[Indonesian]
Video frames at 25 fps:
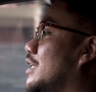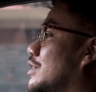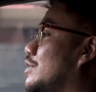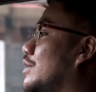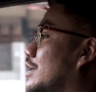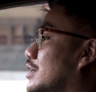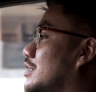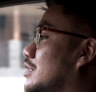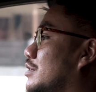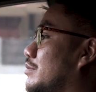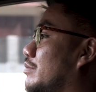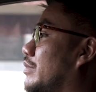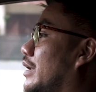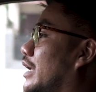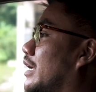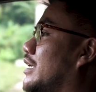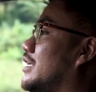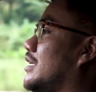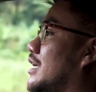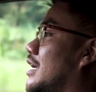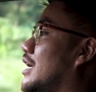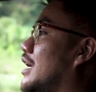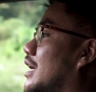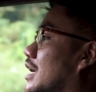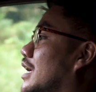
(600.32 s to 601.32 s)
ada tuh engine
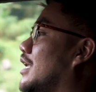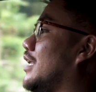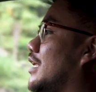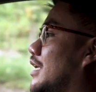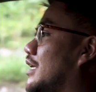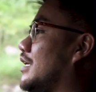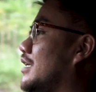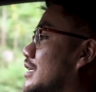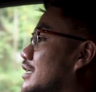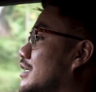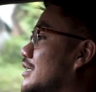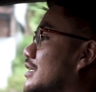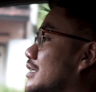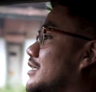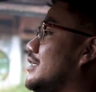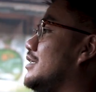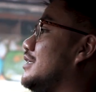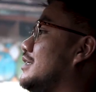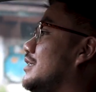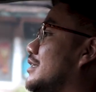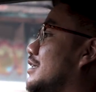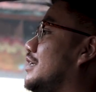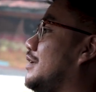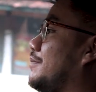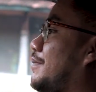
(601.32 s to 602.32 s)
brake-nya
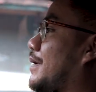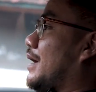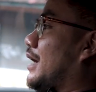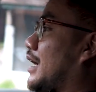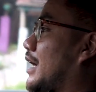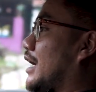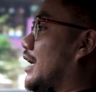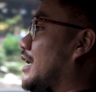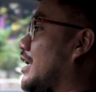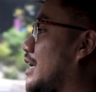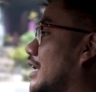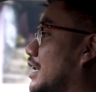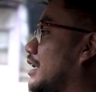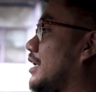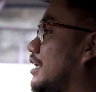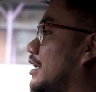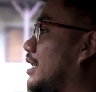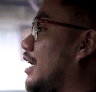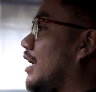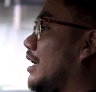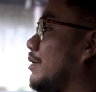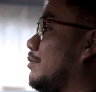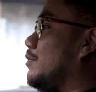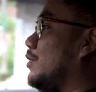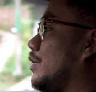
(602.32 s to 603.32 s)
dipakai dari
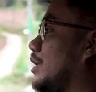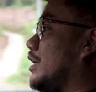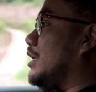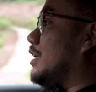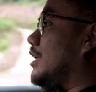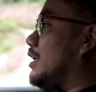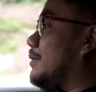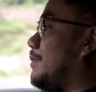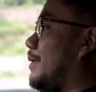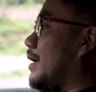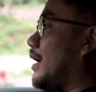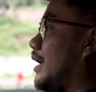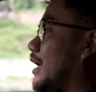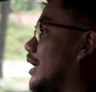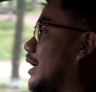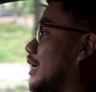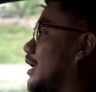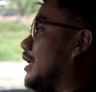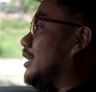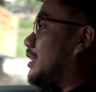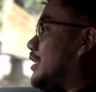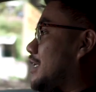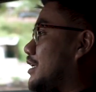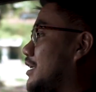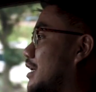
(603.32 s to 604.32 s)
D mungkin
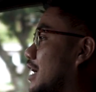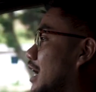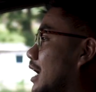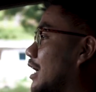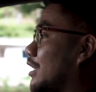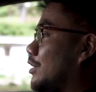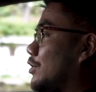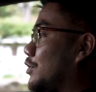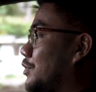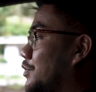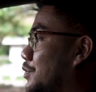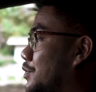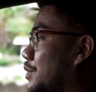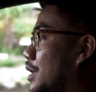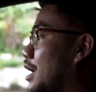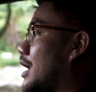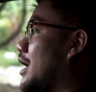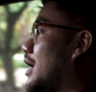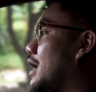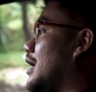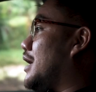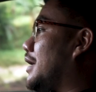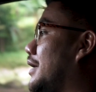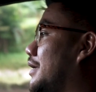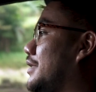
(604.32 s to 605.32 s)
dipakai tiga atau
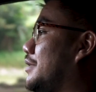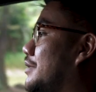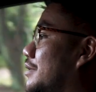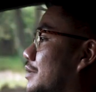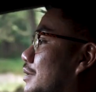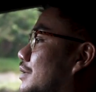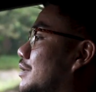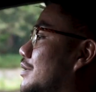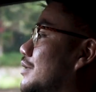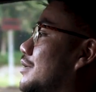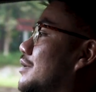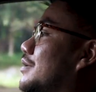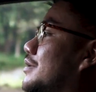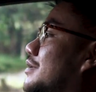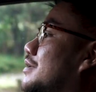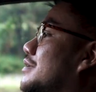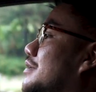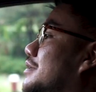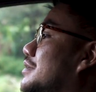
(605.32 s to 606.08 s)
dua gitu loh.